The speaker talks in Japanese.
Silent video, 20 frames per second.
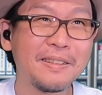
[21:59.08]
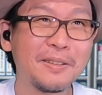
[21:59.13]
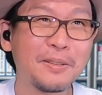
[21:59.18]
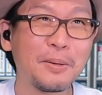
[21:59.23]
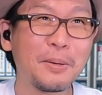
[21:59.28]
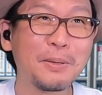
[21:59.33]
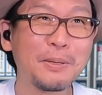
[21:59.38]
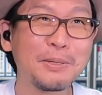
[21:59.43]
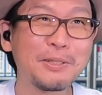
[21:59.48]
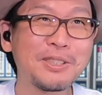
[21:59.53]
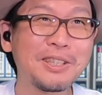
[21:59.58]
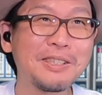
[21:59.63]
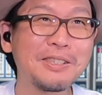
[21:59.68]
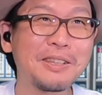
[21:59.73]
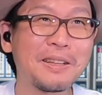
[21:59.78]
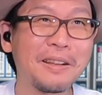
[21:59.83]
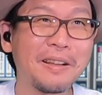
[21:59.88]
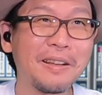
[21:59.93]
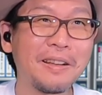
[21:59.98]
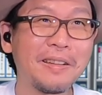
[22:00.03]
動揺してん
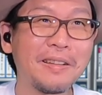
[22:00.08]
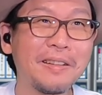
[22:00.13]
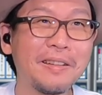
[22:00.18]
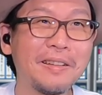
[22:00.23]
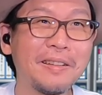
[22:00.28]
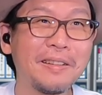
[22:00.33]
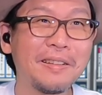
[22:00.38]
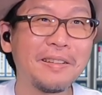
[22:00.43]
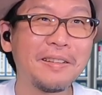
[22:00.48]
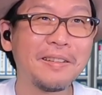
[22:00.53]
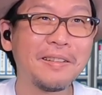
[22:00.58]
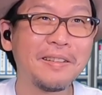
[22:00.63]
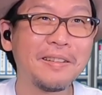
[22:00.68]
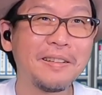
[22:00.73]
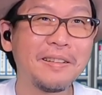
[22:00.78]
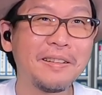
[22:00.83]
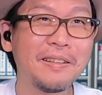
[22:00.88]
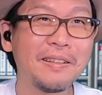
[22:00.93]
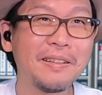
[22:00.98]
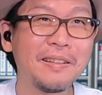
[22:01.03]
じゃない
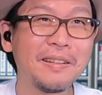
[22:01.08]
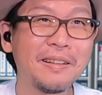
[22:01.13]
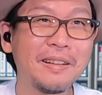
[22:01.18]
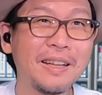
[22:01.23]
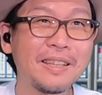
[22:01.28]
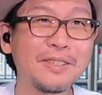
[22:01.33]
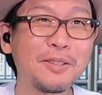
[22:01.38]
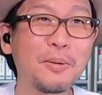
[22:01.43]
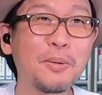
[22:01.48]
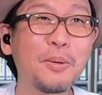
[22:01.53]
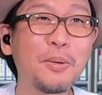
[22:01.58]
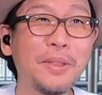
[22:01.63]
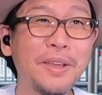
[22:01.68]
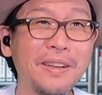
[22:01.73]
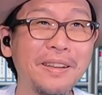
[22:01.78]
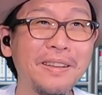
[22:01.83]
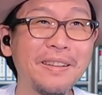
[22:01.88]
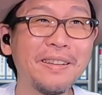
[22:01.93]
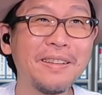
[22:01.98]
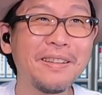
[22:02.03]
あそこ
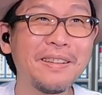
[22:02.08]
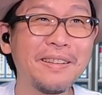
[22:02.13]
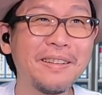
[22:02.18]
で、